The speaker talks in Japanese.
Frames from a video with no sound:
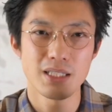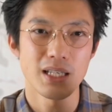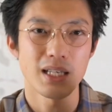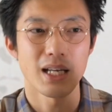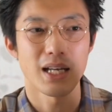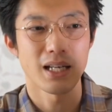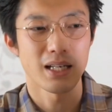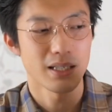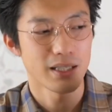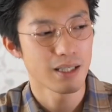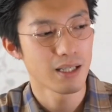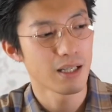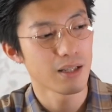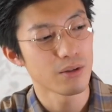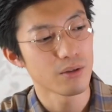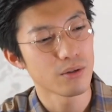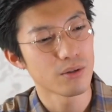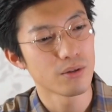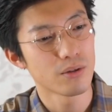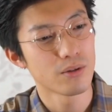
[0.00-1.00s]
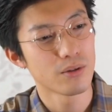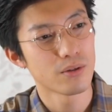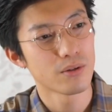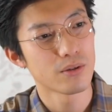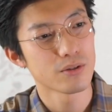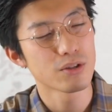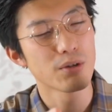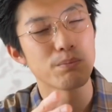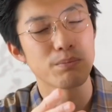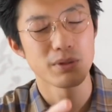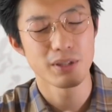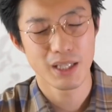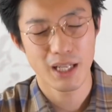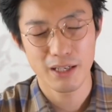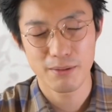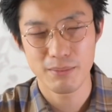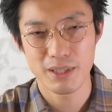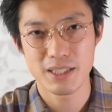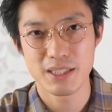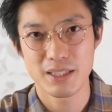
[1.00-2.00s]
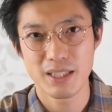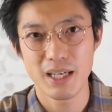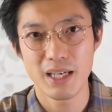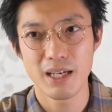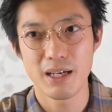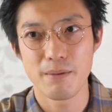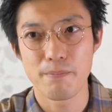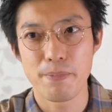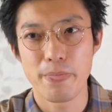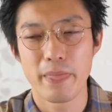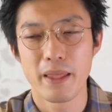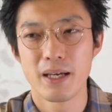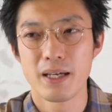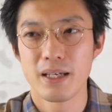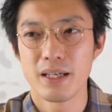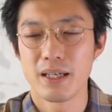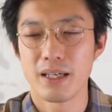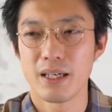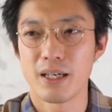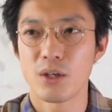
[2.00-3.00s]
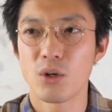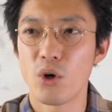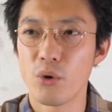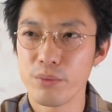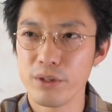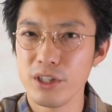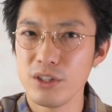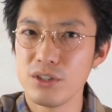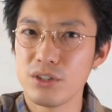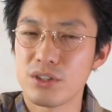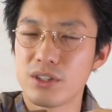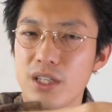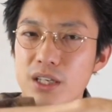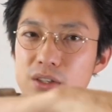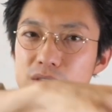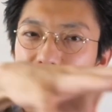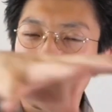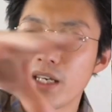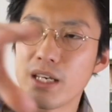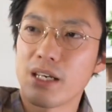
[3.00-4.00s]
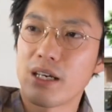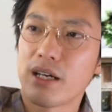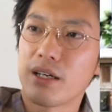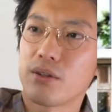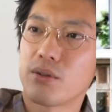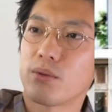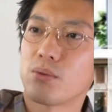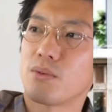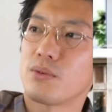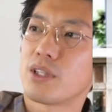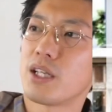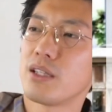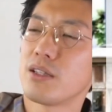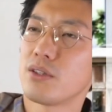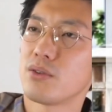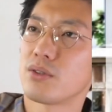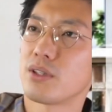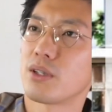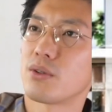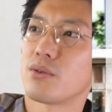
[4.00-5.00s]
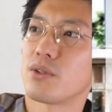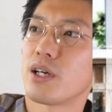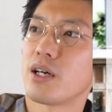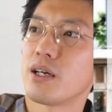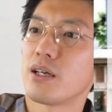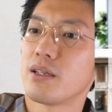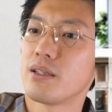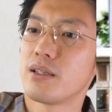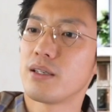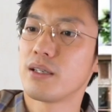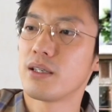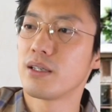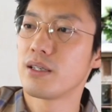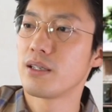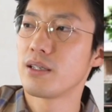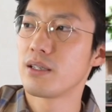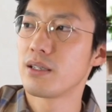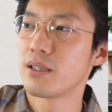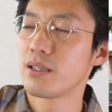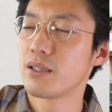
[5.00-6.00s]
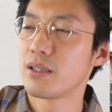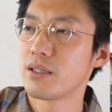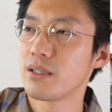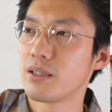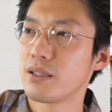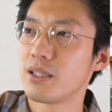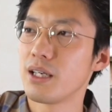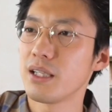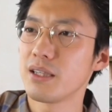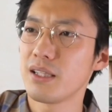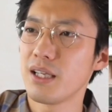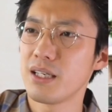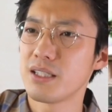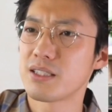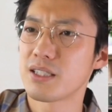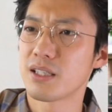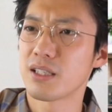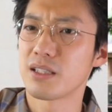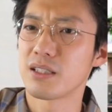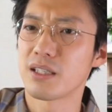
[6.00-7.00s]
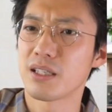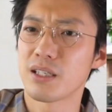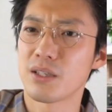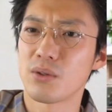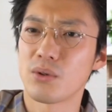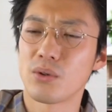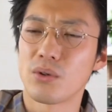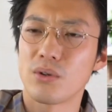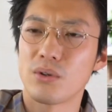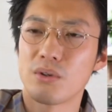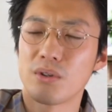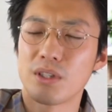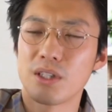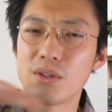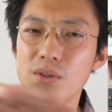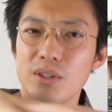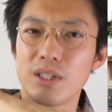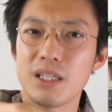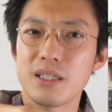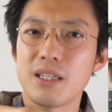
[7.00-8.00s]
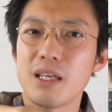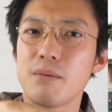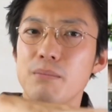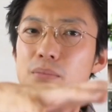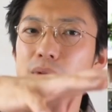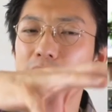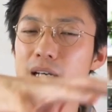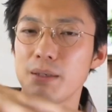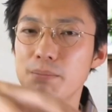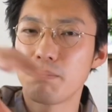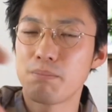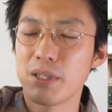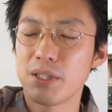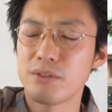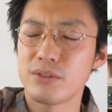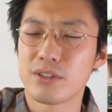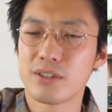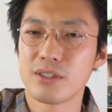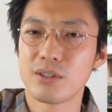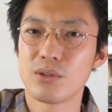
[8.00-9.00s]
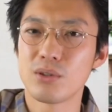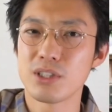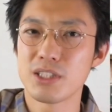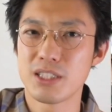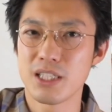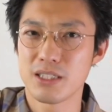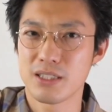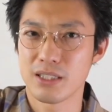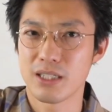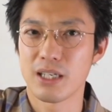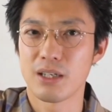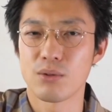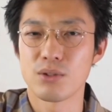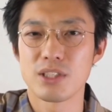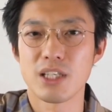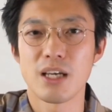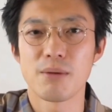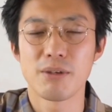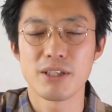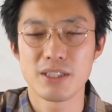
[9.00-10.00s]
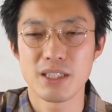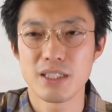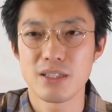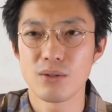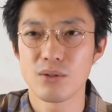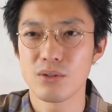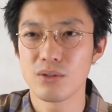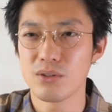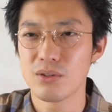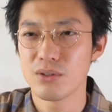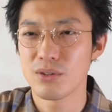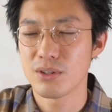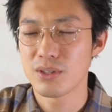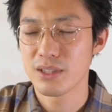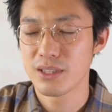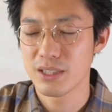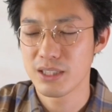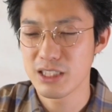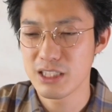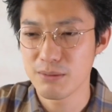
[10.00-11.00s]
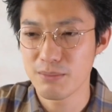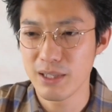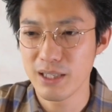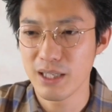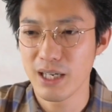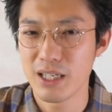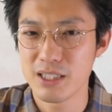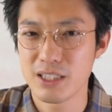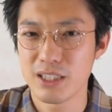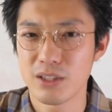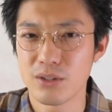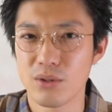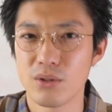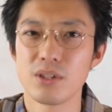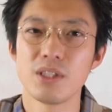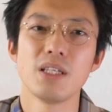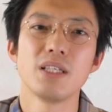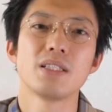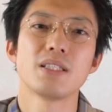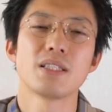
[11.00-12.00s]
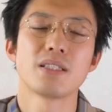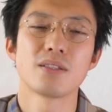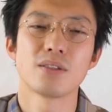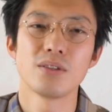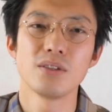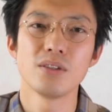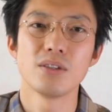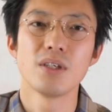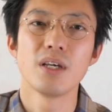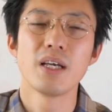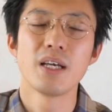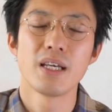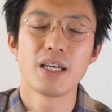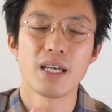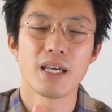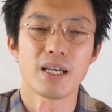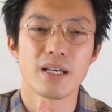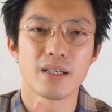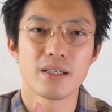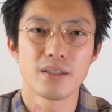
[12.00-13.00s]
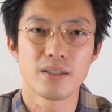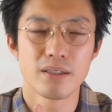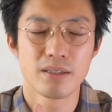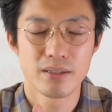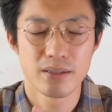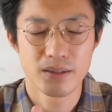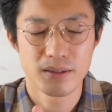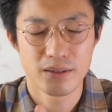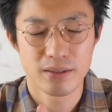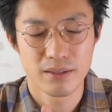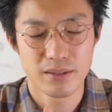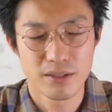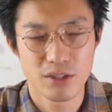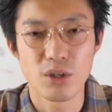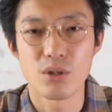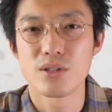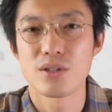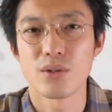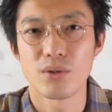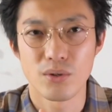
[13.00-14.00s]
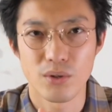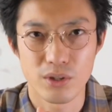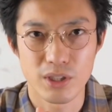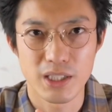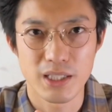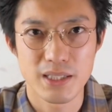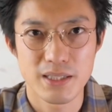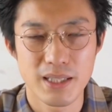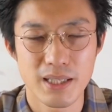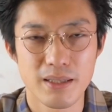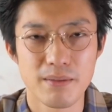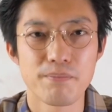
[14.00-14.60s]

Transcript: な、あのー、ショップになりまして、えー、コミューンっていうね、あのー、なんて言うんだろうな、屋台じゃないんだけど、いろんな店舗がいっぱい複合施設がございまして、そこの一番端っこに位置する、えー、正蔵コーヒーですね。